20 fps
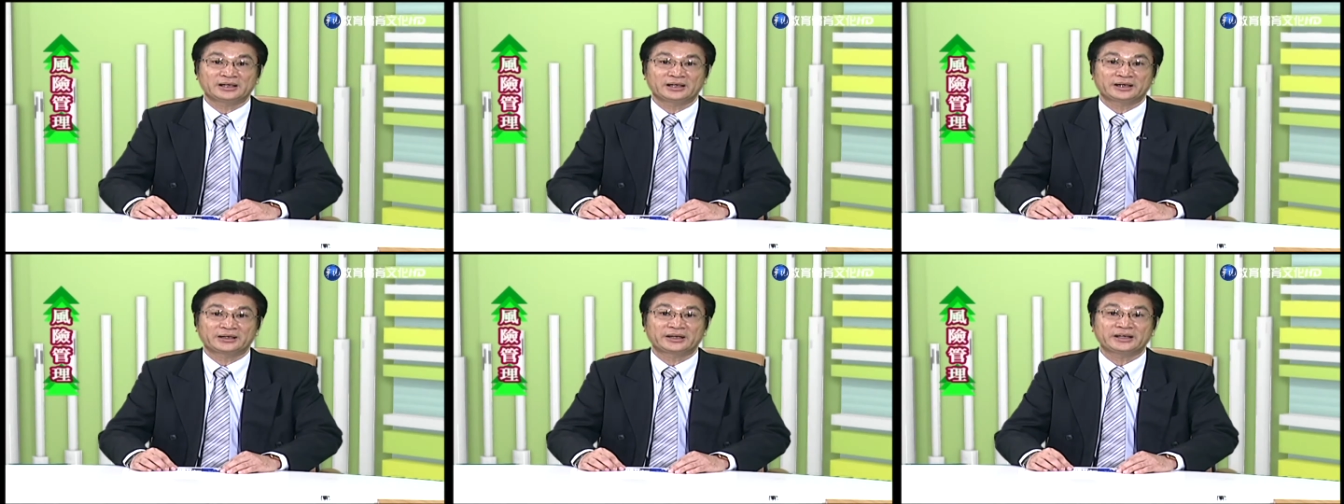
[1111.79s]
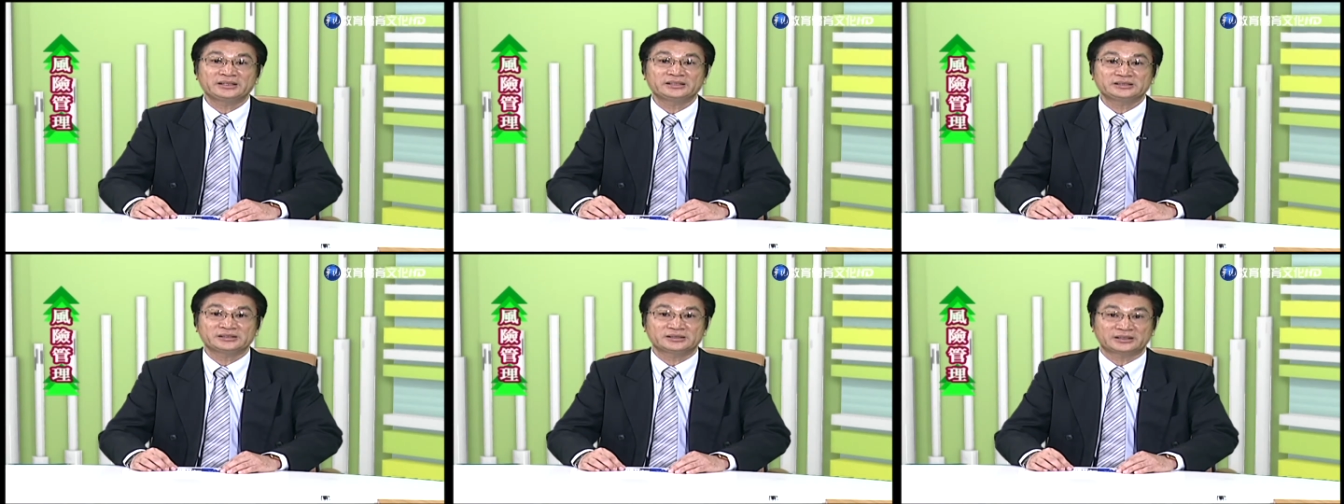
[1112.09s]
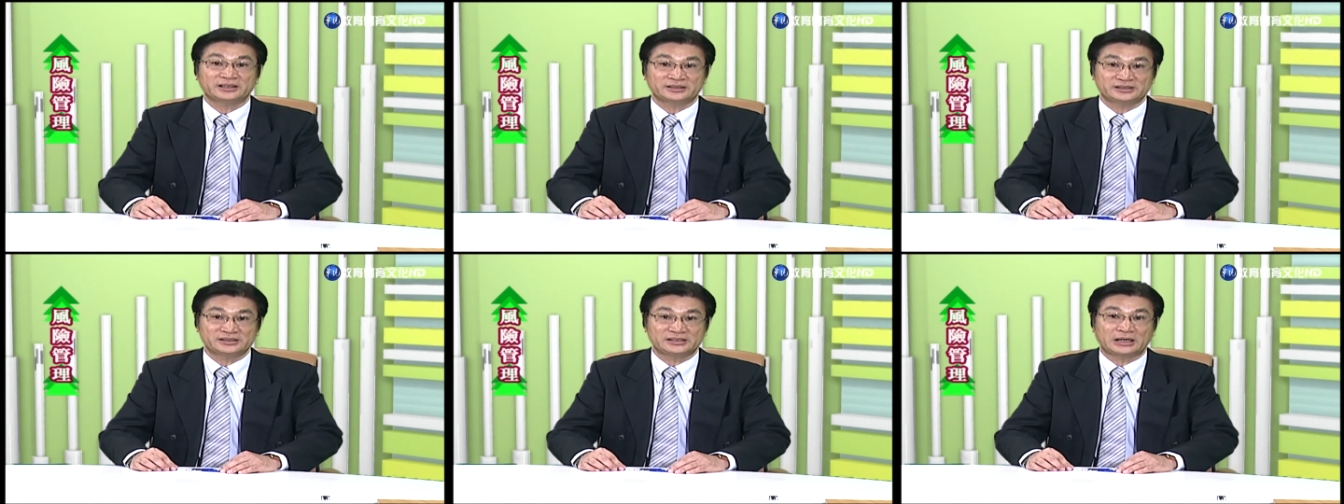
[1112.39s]
也可以使
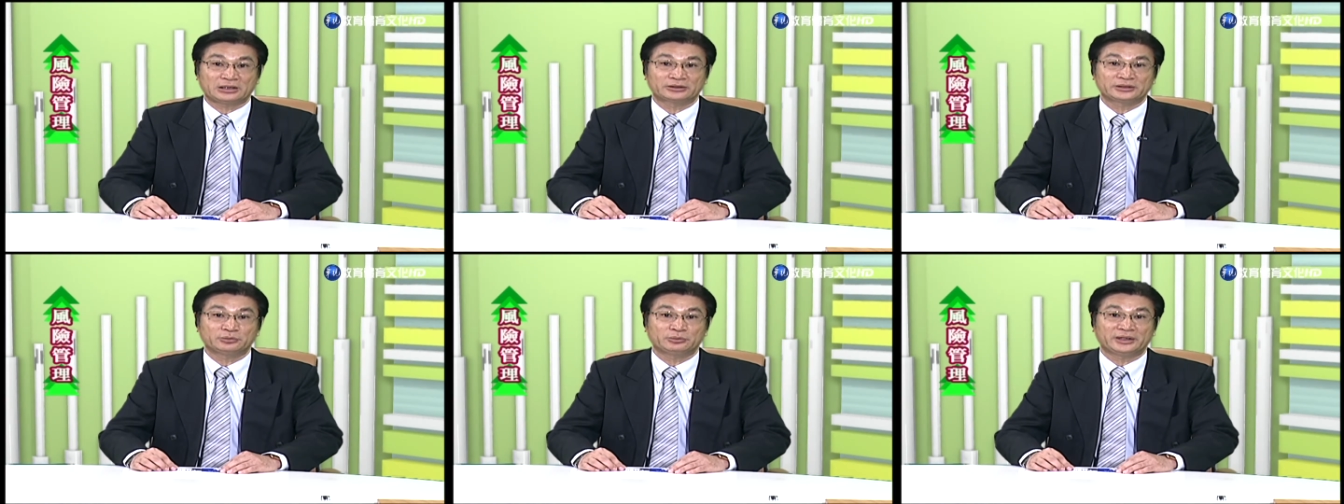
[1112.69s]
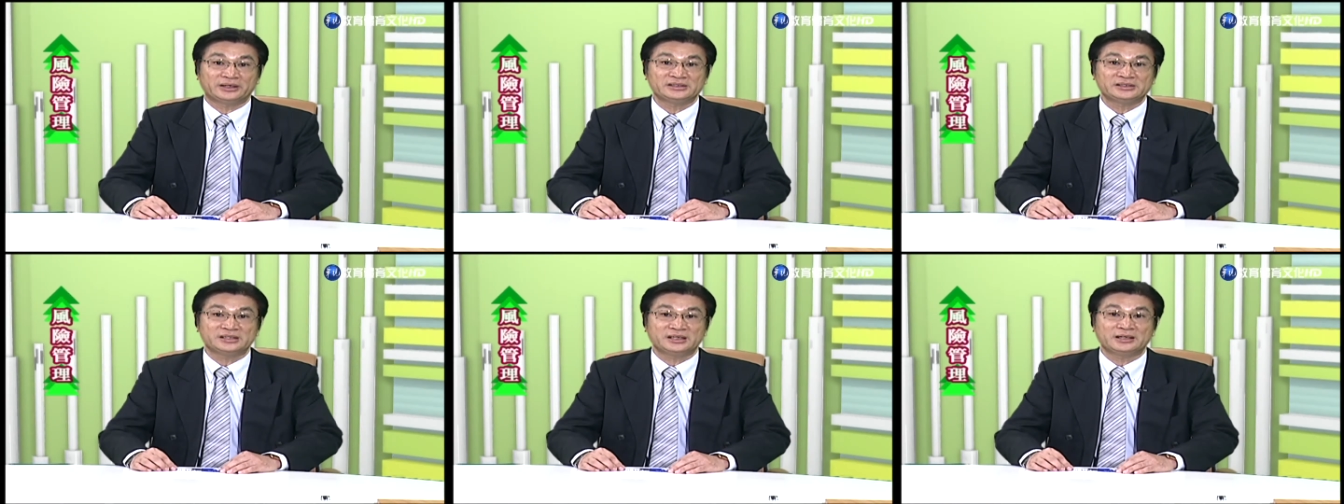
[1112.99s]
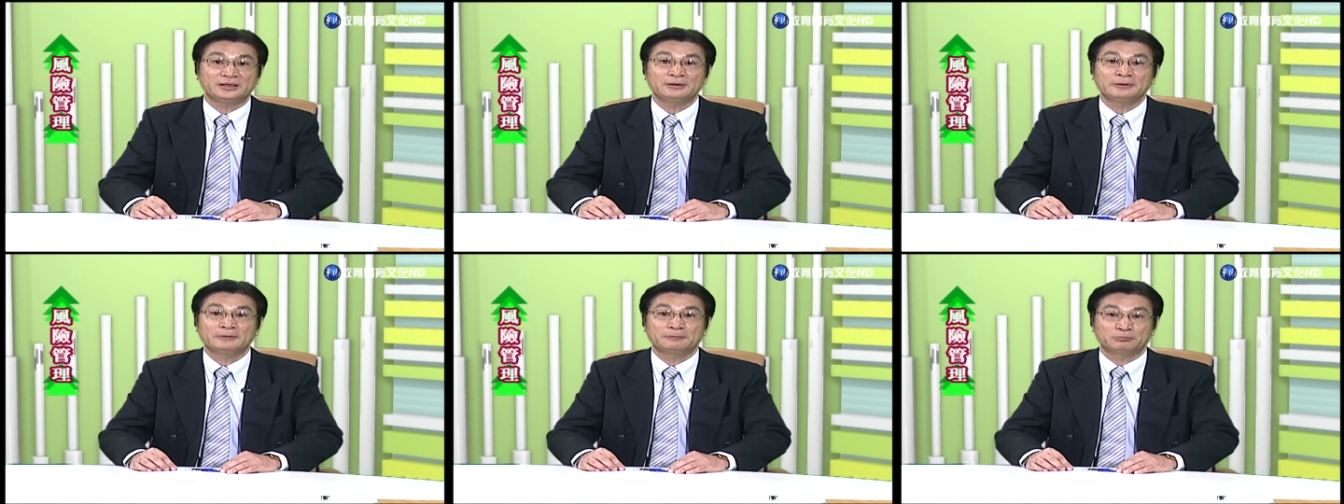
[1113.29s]
得小的危
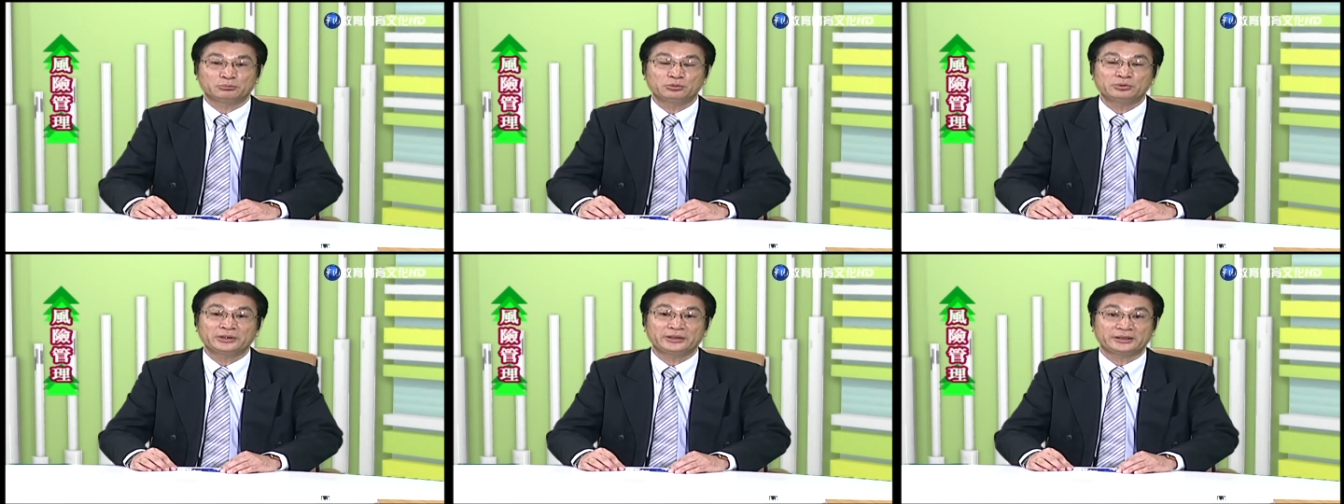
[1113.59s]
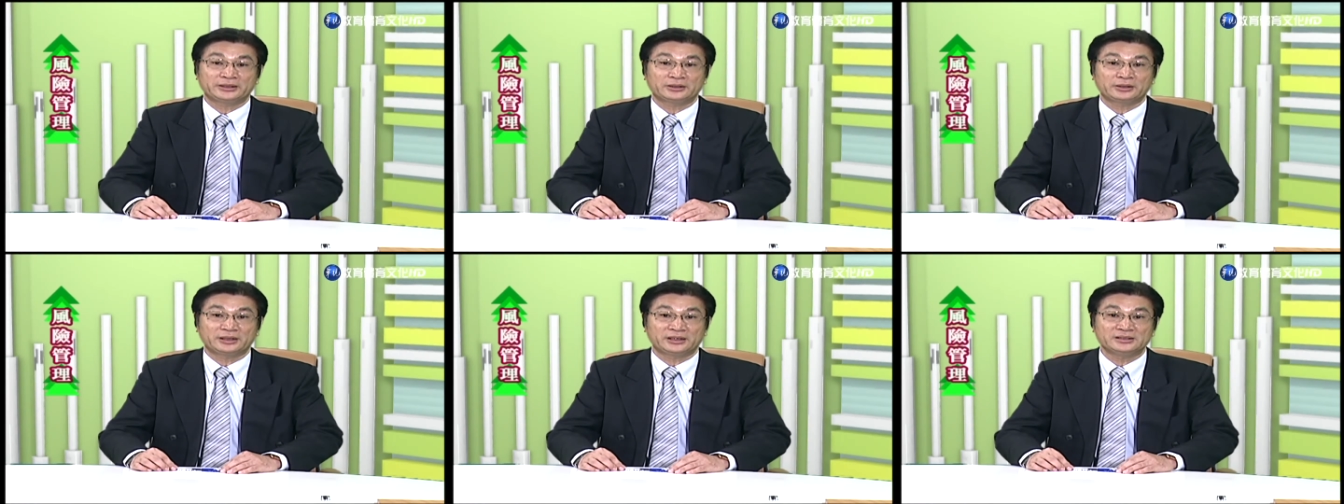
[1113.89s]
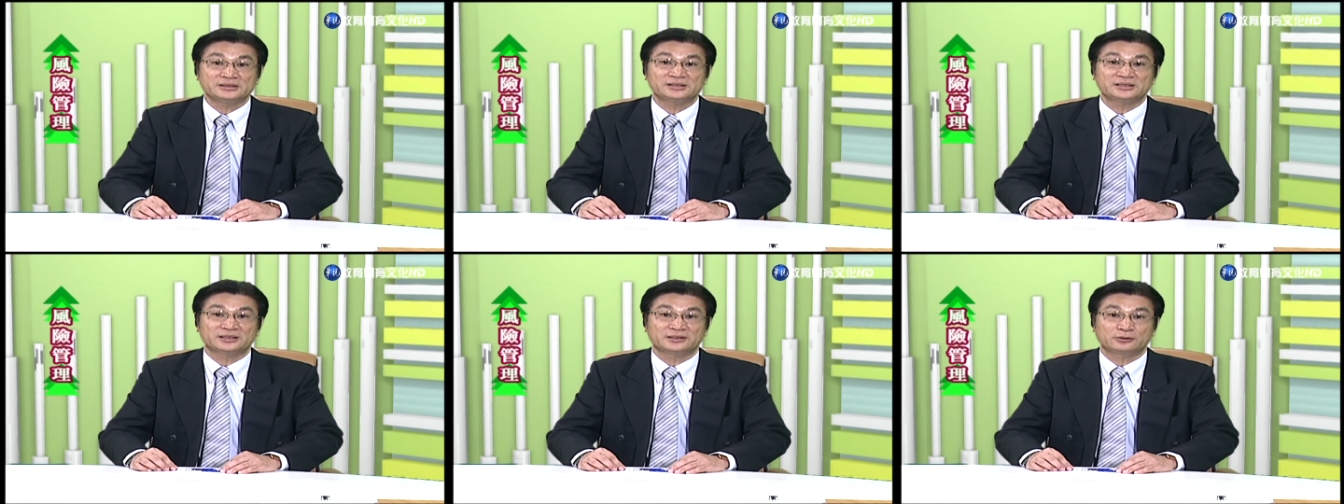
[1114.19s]
机不会
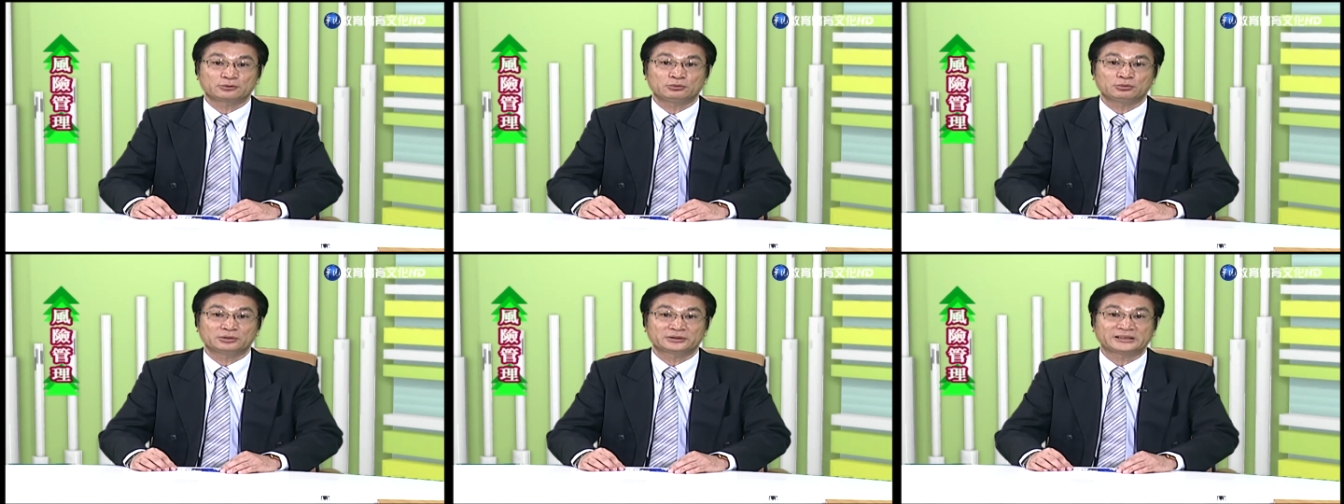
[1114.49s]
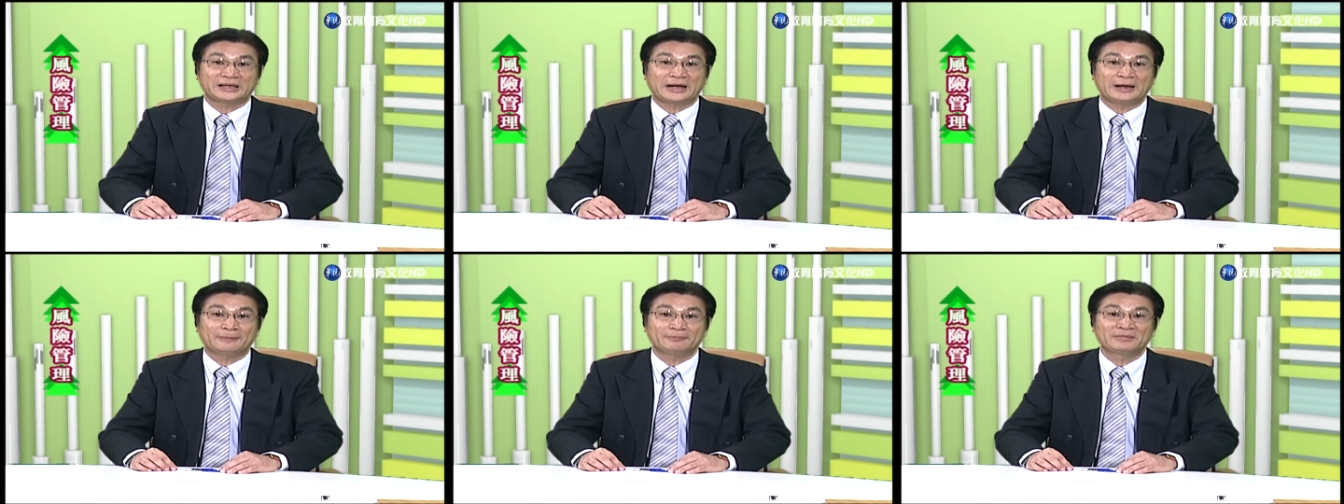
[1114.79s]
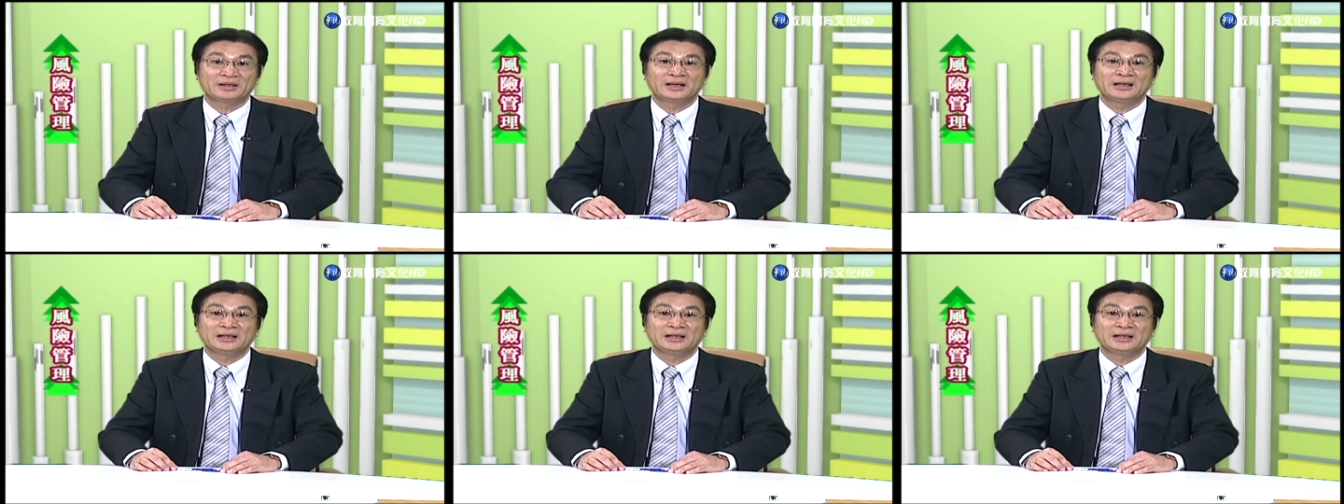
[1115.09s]
因此而扩大。